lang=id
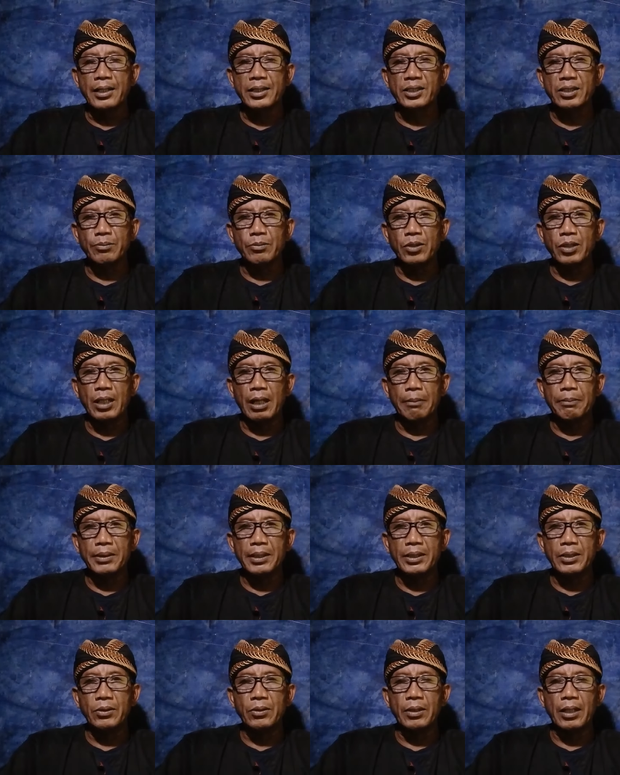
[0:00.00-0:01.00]
Semoga
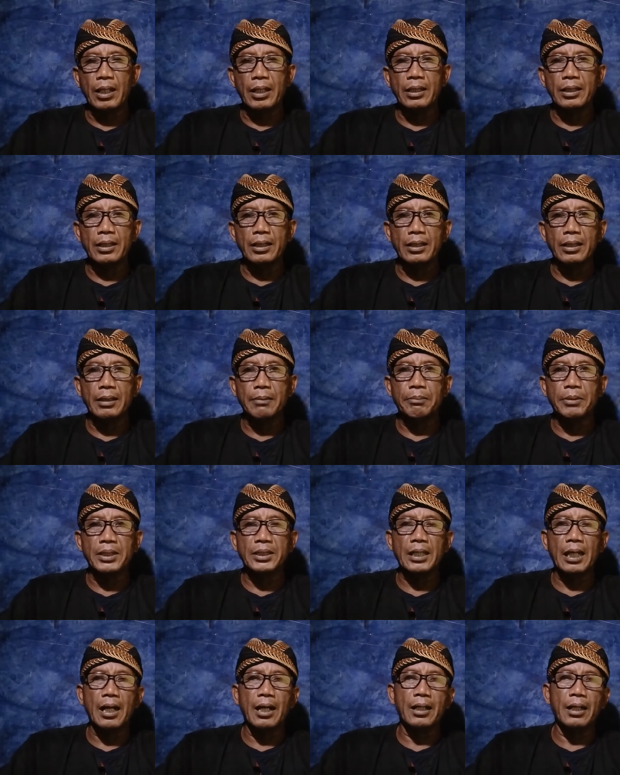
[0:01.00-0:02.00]
video kali ini
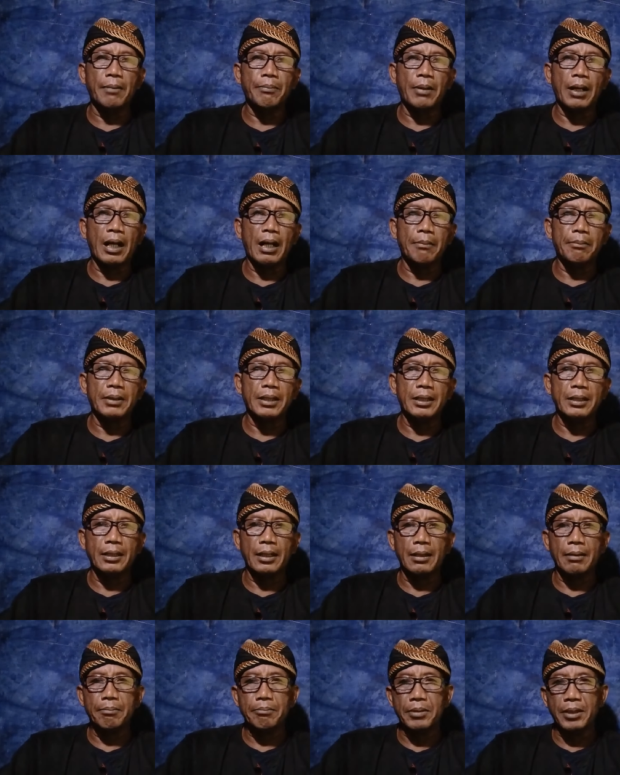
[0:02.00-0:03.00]
bisa Anda pahami
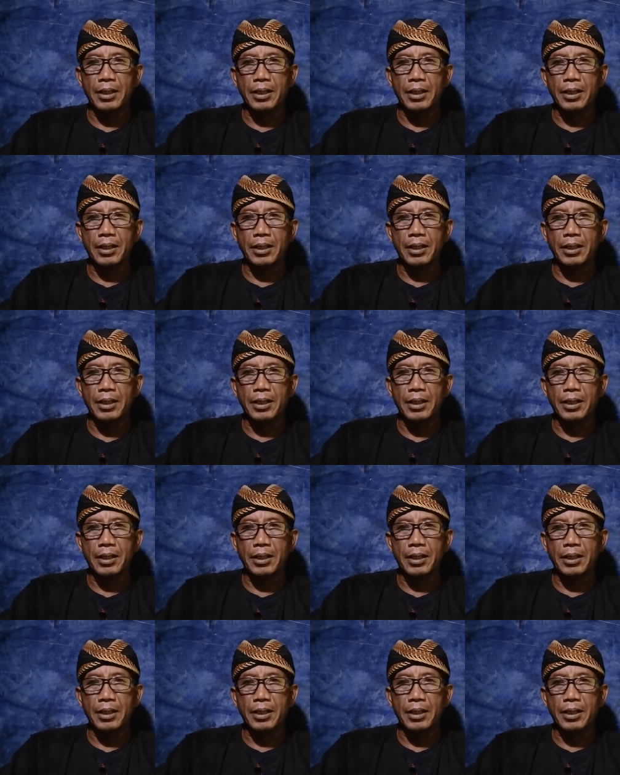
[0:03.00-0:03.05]
dan